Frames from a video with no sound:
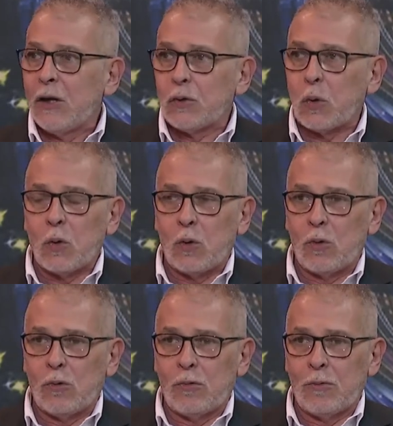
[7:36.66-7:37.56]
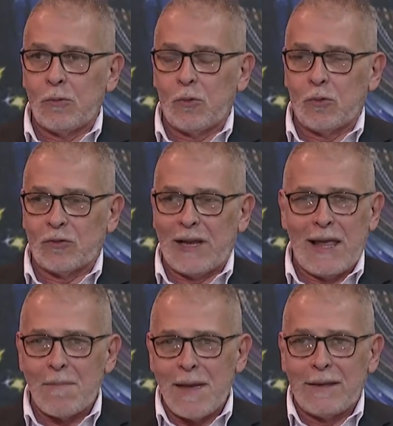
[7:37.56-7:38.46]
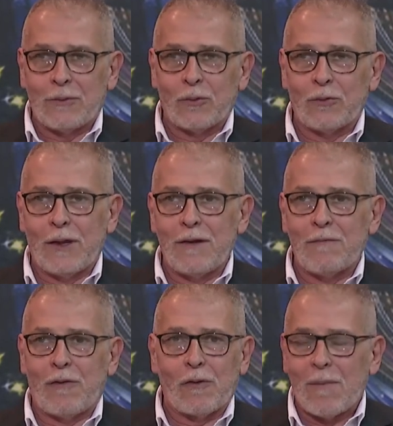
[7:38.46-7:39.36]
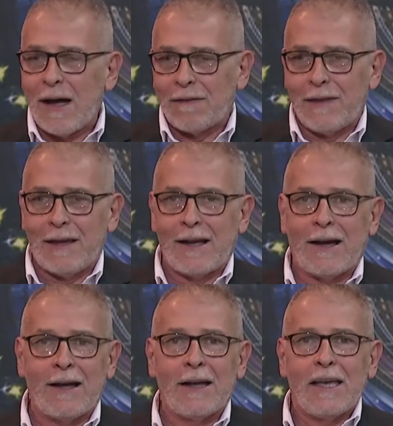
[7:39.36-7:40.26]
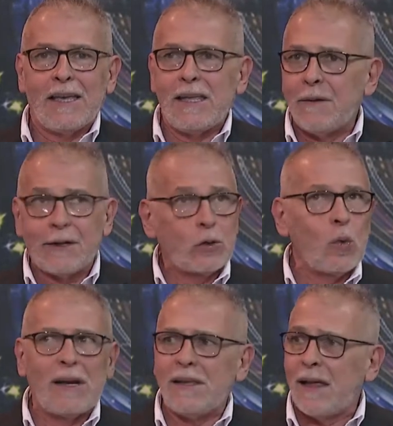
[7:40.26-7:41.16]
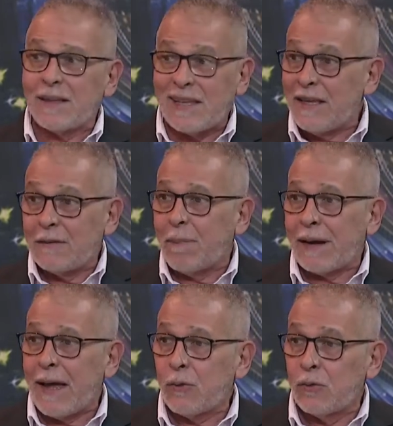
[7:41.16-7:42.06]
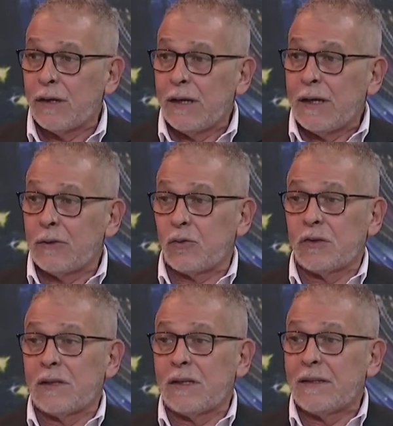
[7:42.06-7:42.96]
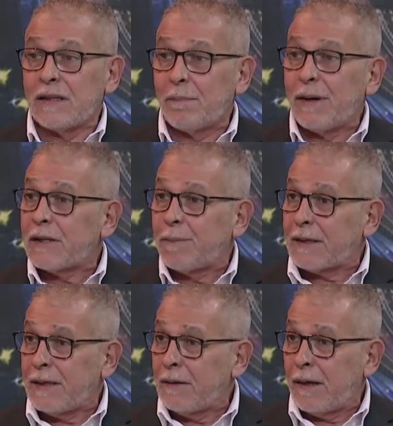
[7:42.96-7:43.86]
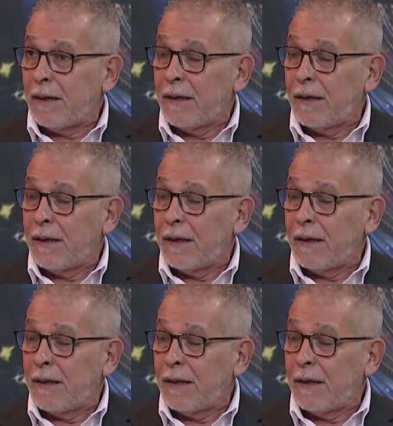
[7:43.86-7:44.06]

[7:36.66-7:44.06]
todos los elementos de informática y de virtualidad se dispararon. Entonces, desde esa perspectiva... El consumo